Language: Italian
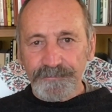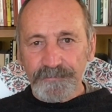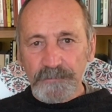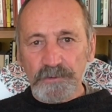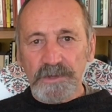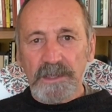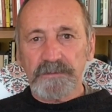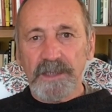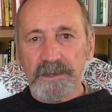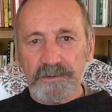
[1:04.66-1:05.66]
non ce la
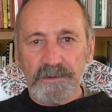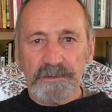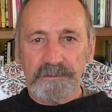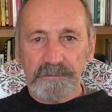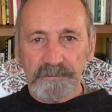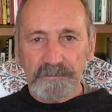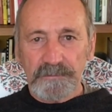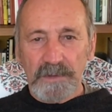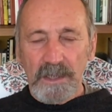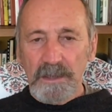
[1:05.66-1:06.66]
faccio
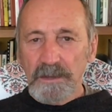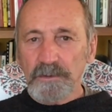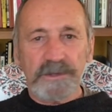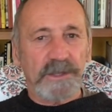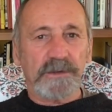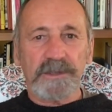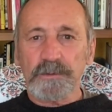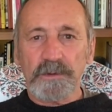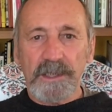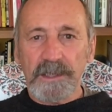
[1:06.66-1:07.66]
non riesco a
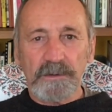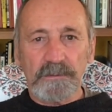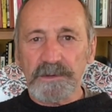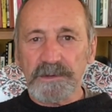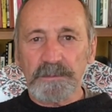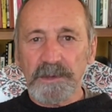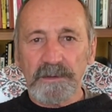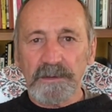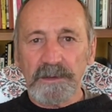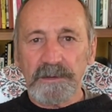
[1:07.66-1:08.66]
risuonare con queste
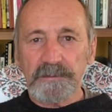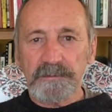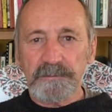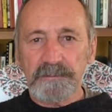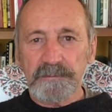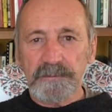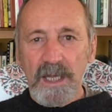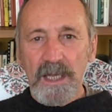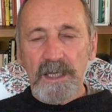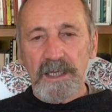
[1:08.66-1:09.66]
parole.
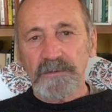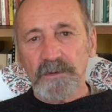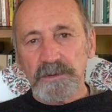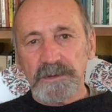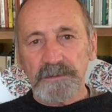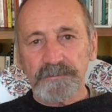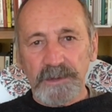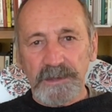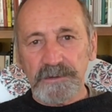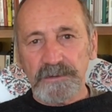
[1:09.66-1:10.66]
E a volte
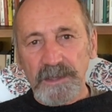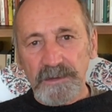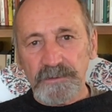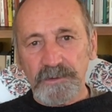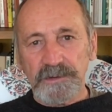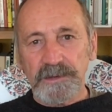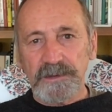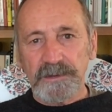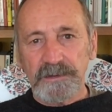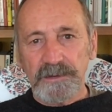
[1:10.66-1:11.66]
penso, eh,
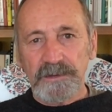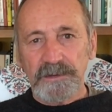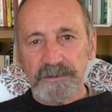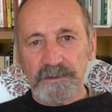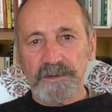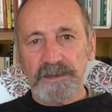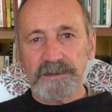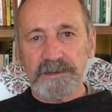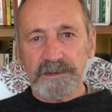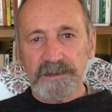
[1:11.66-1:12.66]
forse dovresti
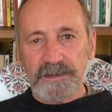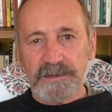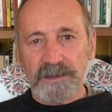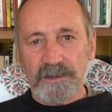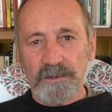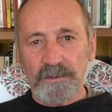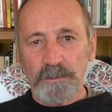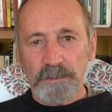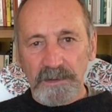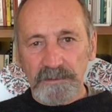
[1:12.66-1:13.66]
sentirti in
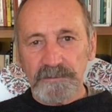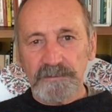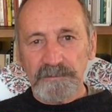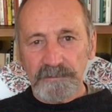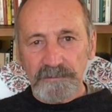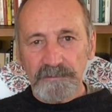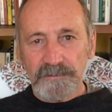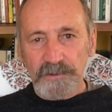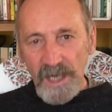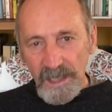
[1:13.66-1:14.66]
colpa.
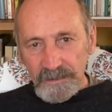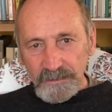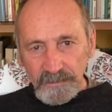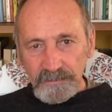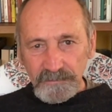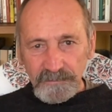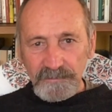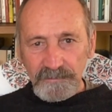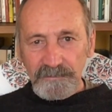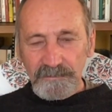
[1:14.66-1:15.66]
Certo,
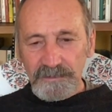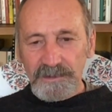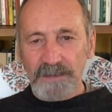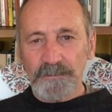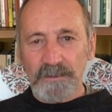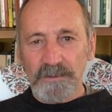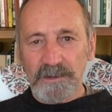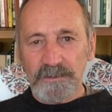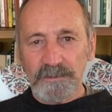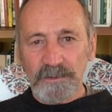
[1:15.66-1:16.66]
direbbe
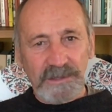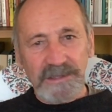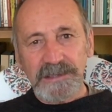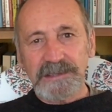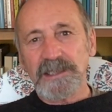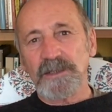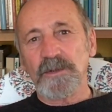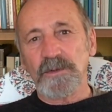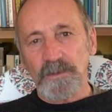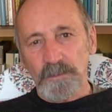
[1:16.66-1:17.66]
qualcuno, sentiti in
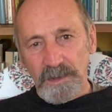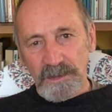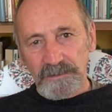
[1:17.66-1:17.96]
colpa.